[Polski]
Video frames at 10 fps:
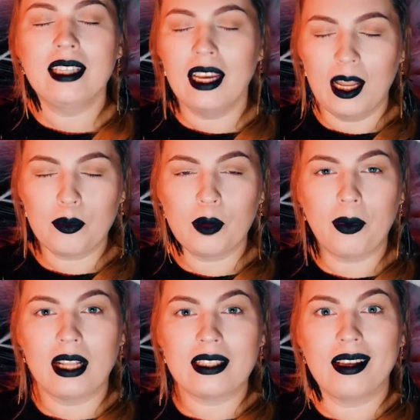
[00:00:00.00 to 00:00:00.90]
Najlepsze
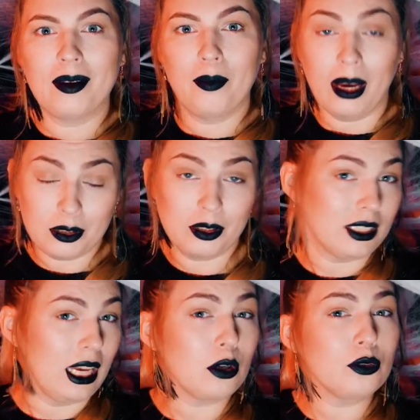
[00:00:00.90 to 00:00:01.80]
prace bardzo
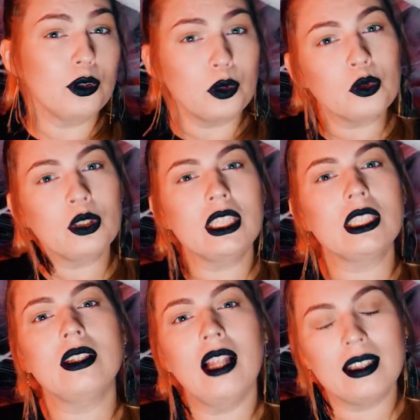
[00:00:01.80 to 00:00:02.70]
chcę jakoś
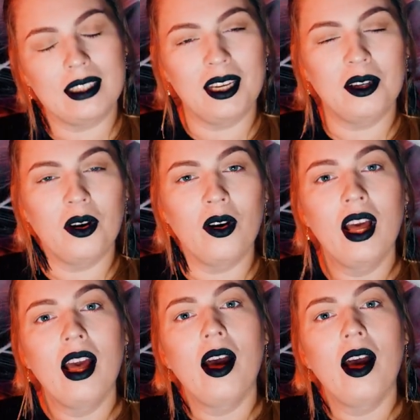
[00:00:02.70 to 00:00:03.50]
wyróżnić, dlatego